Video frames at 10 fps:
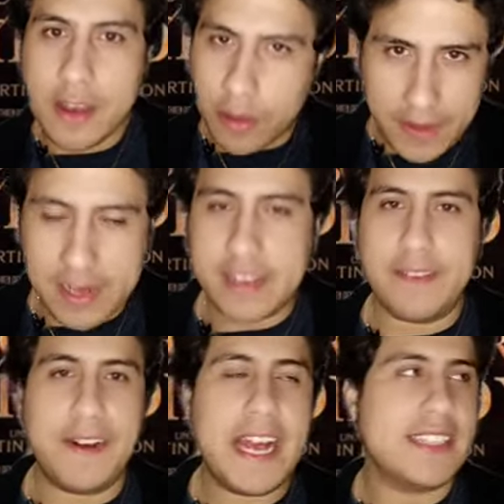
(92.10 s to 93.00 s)
con el rey de
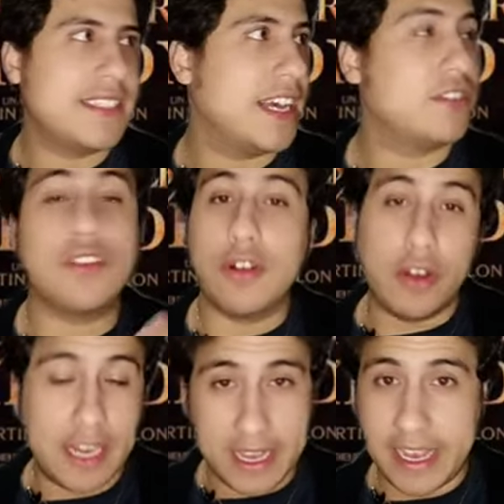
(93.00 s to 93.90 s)
Francia, todo
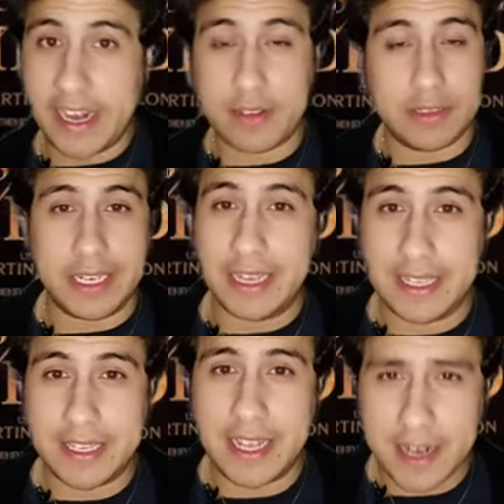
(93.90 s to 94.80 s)
lo de la guerra contra
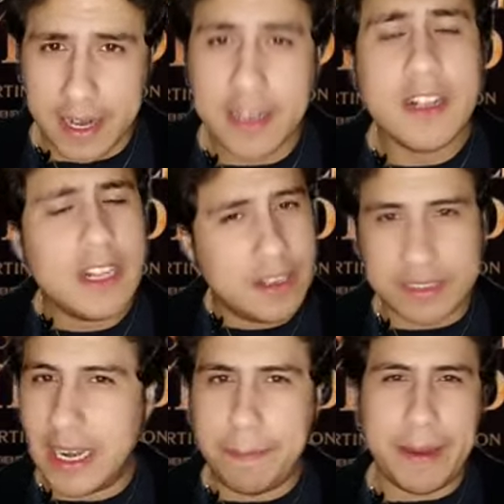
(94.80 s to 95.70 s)
Inglaterra, o
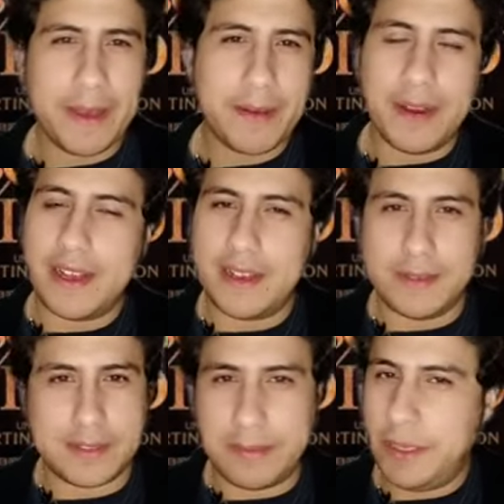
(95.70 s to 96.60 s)
sea, la película
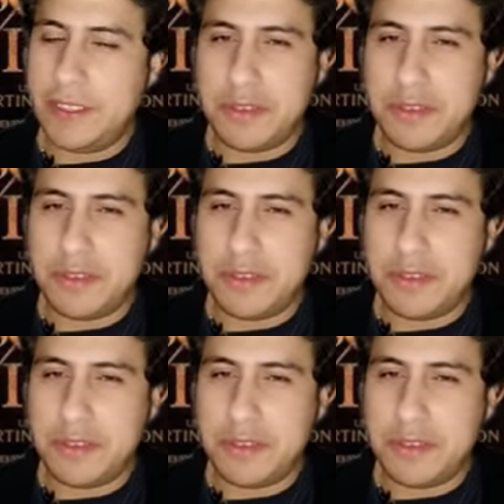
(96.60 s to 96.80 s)
se me